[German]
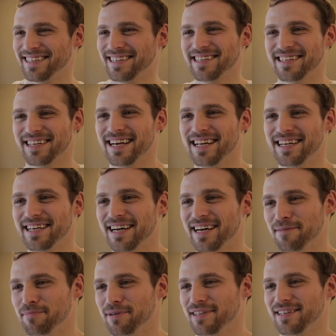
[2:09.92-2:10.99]
Das ist Handy,
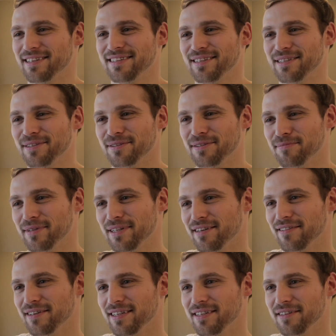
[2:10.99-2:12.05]
iPad, das sind so
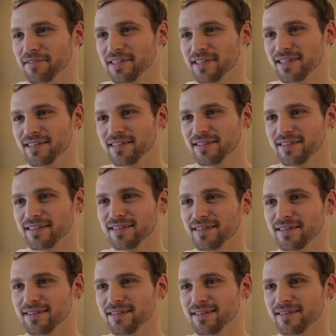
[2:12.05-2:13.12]
mittlerweile die wichtigsten
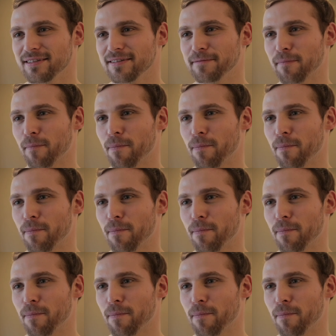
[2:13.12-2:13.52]
äh,